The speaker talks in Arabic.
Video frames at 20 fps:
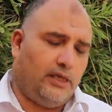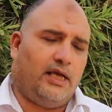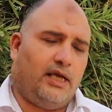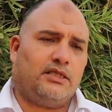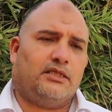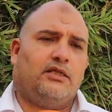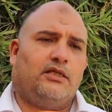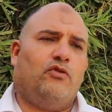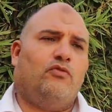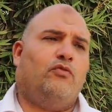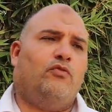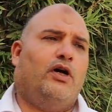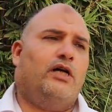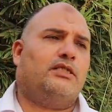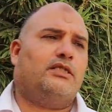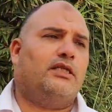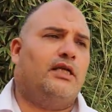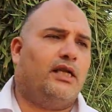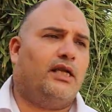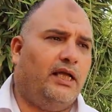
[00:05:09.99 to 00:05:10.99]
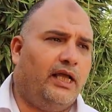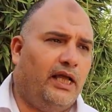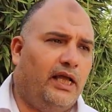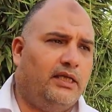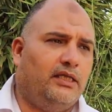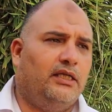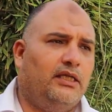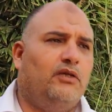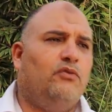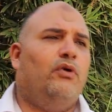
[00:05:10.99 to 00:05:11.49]
العصر المعاصرة
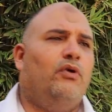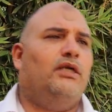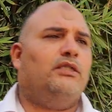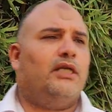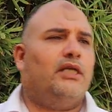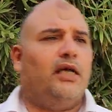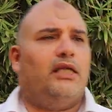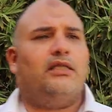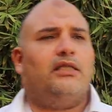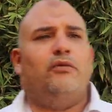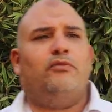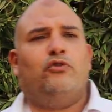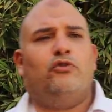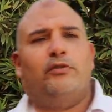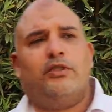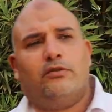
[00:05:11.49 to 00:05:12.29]
حاليا وتقدمت